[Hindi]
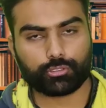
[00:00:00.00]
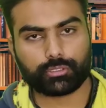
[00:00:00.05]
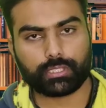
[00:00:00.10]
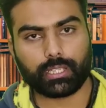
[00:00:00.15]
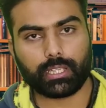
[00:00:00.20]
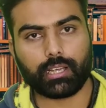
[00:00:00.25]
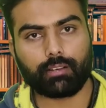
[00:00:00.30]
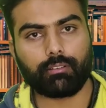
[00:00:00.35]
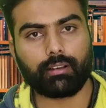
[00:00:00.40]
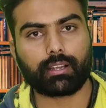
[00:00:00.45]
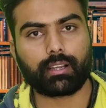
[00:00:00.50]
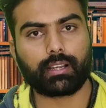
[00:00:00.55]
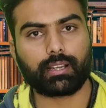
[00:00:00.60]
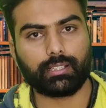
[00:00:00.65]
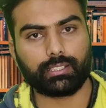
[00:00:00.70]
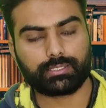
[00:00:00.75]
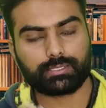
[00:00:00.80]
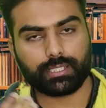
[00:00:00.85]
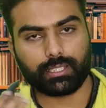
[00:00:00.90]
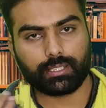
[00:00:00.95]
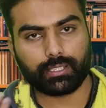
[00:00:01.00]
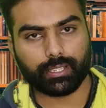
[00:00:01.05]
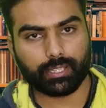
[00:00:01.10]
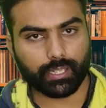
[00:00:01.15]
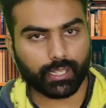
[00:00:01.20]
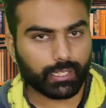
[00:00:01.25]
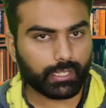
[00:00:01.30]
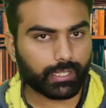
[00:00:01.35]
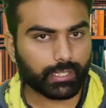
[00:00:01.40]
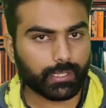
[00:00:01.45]
फिर उसके अलावा खालिस्तान
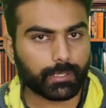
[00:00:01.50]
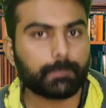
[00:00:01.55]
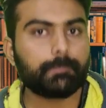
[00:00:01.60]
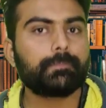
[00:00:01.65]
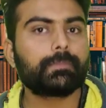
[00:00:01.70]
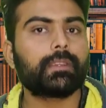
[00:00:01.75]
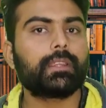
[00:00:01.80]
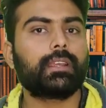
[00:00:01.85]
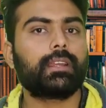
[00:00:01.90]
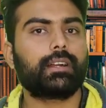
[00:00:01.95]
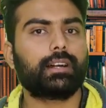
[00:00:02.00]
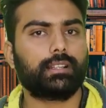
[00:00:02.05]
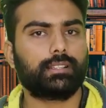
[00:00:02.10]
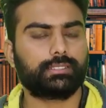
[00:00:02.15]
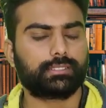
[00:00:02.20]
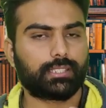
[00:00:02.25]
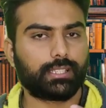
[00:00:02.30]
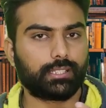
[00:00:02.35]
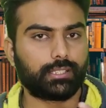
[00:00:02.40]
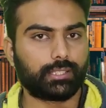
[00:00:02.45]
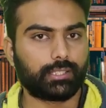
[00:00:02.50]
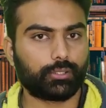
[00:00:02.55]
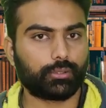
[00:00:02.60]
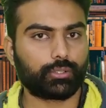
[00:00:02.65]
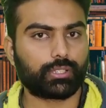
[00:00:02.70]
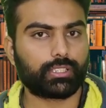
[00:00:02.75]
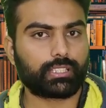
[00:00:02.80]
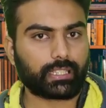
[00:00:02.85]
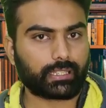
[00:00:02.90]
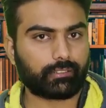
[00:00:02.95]
की रैलियाँ
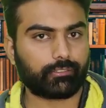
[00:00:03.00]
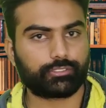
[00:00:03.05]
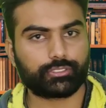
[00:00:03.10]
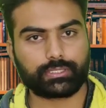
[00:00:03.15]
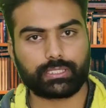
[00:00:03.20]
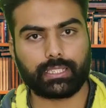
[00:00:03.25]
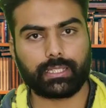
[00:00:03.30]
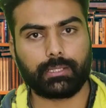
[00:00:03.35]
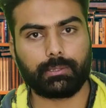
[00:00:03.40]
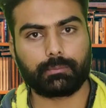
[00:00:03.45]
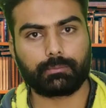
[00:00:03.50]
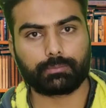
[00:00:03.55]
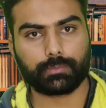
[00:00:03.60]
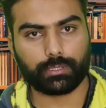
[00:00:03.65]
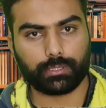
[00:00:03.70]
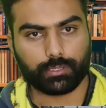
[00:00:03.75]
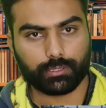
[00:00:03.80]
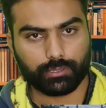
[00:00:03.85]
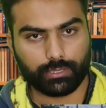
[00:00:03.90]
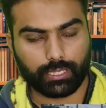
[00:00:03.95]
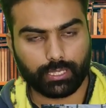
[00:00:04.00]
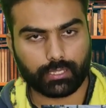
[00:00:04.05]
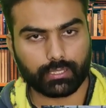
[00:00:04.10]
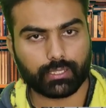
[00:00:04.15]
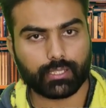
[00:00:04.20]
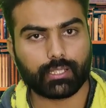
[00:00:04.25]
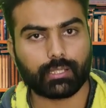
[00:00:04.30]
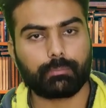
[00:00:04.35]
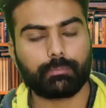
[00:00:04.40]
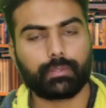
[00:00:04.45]
खालिस्तानियों की तरफ से
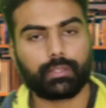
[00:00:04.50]
धरने